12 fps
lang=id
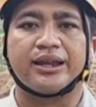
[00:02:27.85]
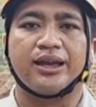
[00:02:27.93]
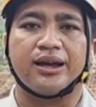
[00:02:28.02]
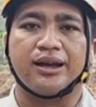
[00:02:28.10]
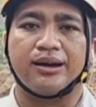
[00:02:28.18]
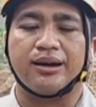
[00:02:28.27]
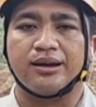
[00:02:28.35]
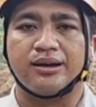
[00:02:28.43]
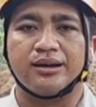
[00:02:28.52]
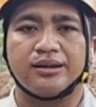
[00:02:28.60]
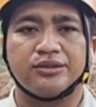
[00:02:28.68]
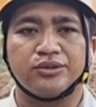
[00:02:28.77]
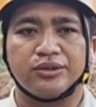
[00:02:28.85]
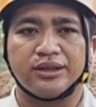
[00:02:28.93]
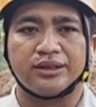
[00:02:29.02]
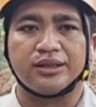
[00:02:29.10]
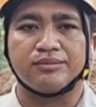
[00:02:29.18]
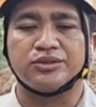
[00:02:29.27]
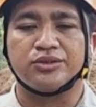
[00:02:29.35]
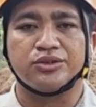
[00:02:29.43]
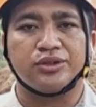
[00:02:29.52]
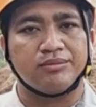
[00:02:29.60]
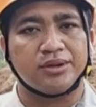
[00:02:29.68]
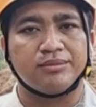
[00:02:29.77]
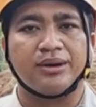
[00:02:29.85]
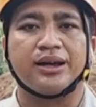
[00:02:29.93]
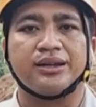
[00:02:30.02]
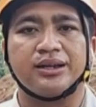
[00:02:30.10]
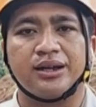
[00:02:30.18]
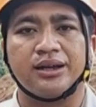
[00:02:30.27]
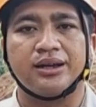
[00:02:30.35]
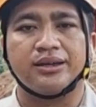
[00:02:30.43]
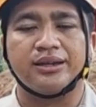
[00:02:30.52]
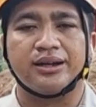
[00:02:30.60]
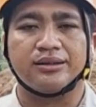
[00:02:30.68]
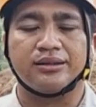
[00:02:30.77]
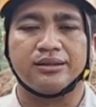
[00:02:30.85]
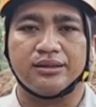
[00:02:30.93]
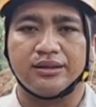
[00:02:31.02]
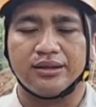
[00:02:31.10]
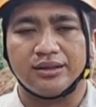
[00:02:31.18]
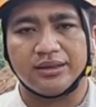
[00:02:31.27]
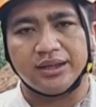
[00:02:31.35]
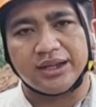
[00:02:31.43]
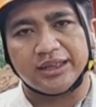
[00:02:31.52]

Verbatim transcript: area uh, zona termasuk zona berbahaya yang uh,